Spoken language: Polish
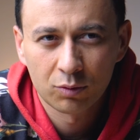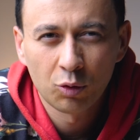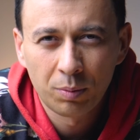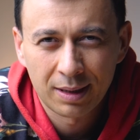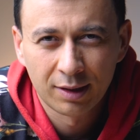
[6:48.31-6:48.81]

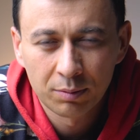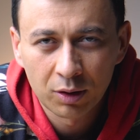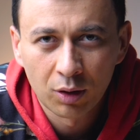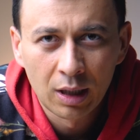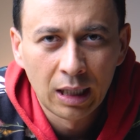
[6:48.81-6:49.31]
kumpla,
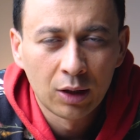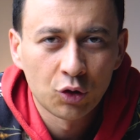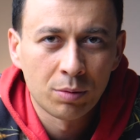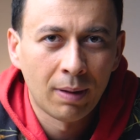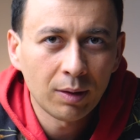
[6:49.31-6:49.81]
znajomego,
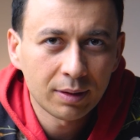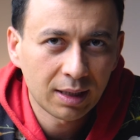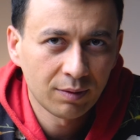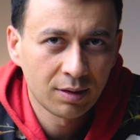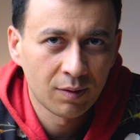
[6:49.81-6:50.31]
którzy mają
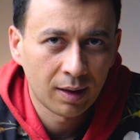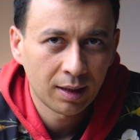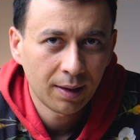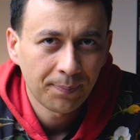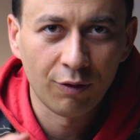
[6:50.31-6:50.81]
takie
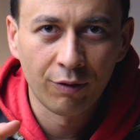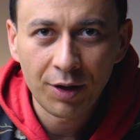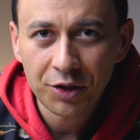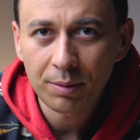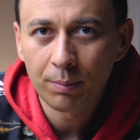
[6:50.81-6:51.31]
wyzwania,
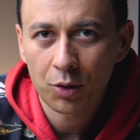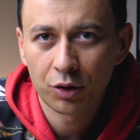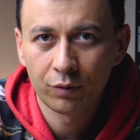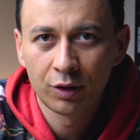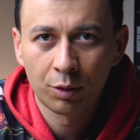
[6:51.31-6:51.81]
weź im proszę
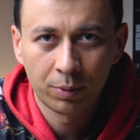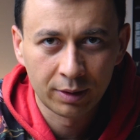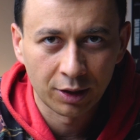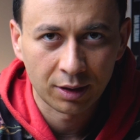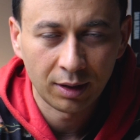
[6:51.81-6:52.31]
to wideo
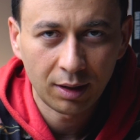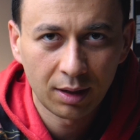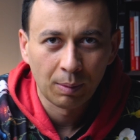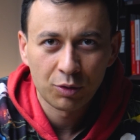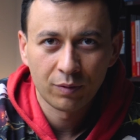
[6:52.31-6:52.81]
podeślij,
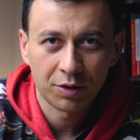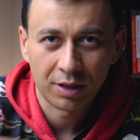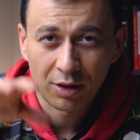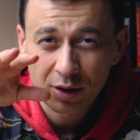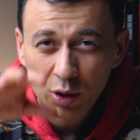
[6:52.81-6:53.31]
bo może
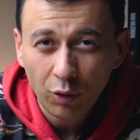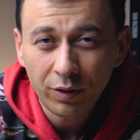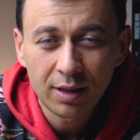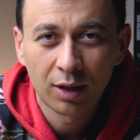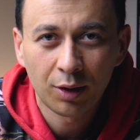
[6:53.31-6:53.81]
właśnie to
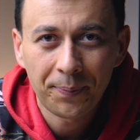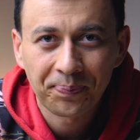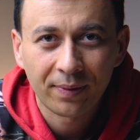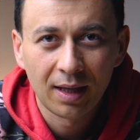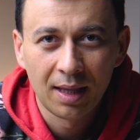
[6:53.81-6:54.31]
wideo
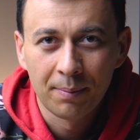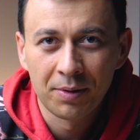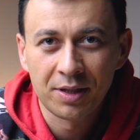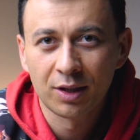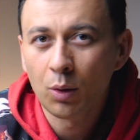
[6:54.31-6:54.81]

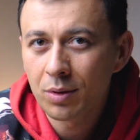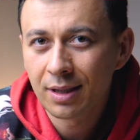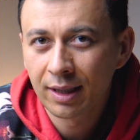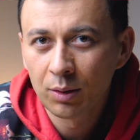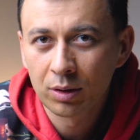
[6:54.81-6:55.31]
będzie tą
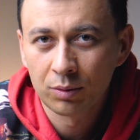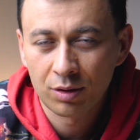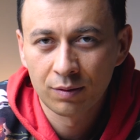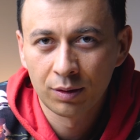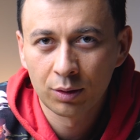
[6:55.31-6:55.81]
cegiełką
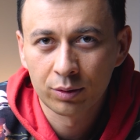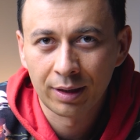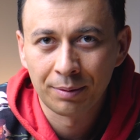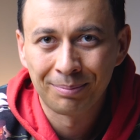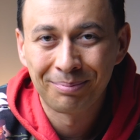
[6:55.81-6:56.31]
rozwoju,
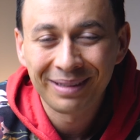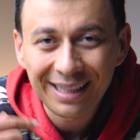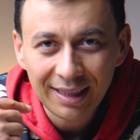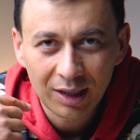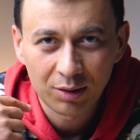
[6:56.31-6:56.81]
której
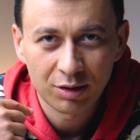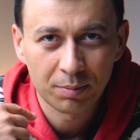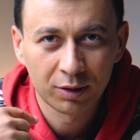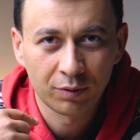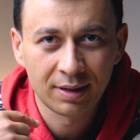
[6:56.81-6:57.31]
mi jako
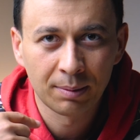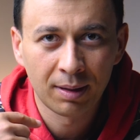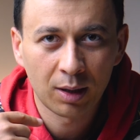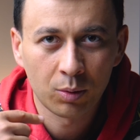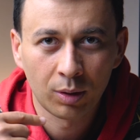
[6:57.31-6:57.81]
Osmanowi
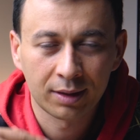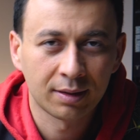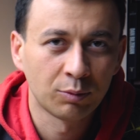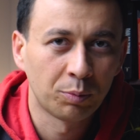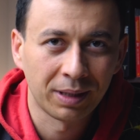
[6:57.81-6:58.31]
zabrakło lat
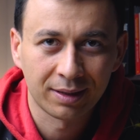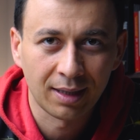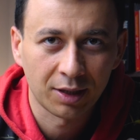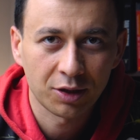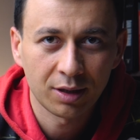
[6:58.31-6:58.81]
temu
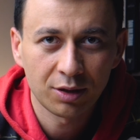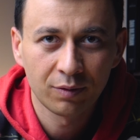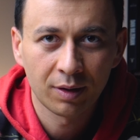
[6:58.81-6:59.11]
15 czy